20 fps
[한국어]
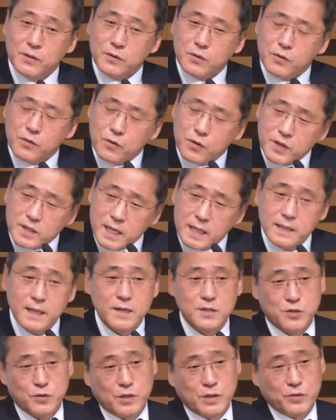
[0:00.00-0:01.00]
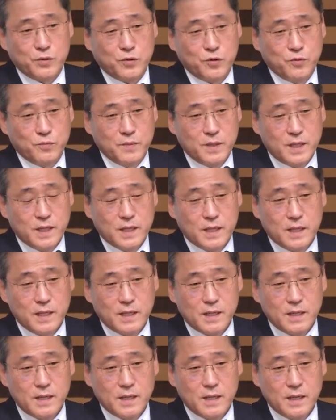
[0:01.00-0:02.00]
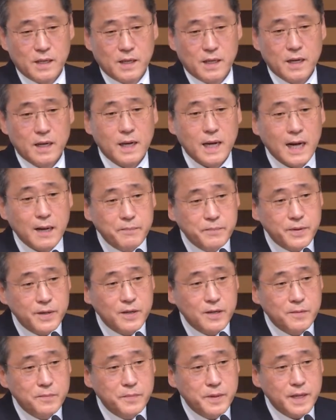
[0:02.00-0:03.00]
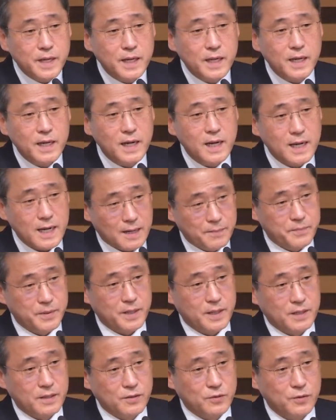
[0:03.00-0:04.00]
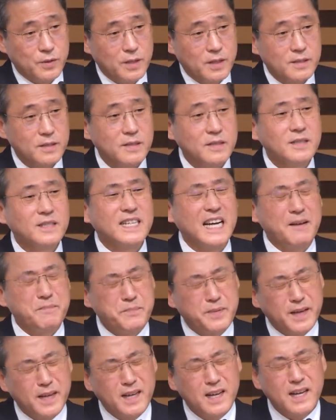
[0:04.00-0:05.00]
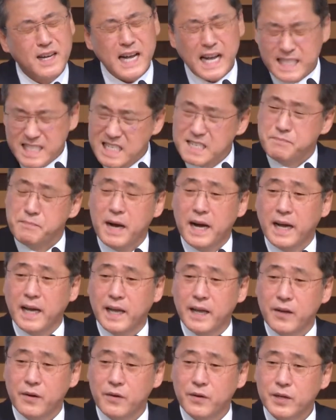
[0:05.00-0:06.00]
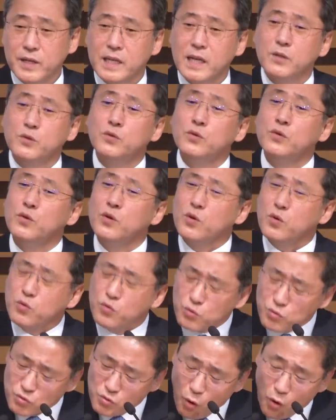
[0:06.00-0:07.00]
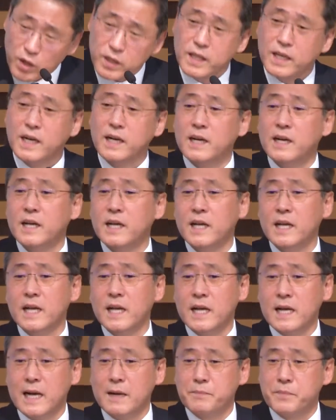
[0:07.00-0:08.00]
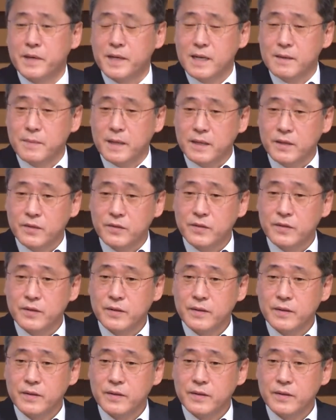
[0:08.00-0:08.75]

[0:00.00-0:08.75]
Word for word: 꼭 세탁소가 들어옵니다. 카페 옆에 카페가 들어요. 그래서 그 카페가 같이 망해요. 그래도 거기다가 카페를 만들어요.